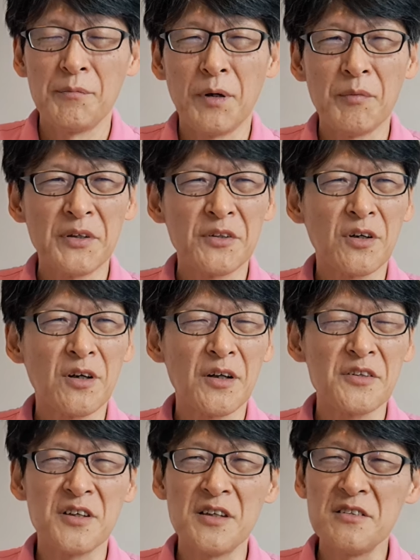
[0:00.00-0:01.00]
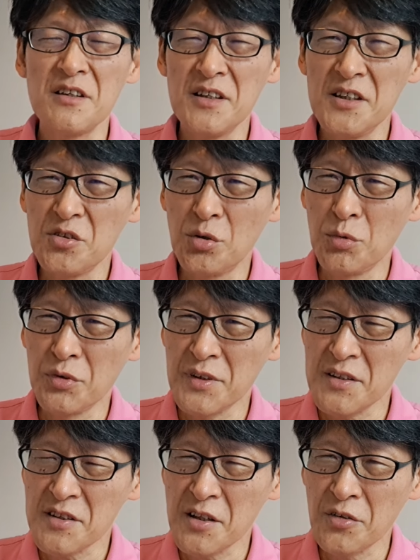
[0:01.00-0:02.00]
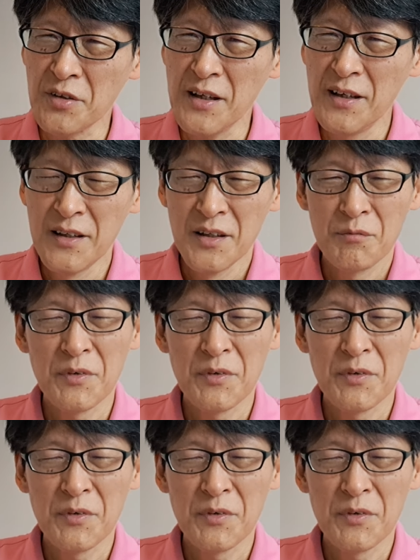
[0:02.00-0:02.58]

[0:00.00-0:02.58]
場面だから全然いいと思うんですけどね。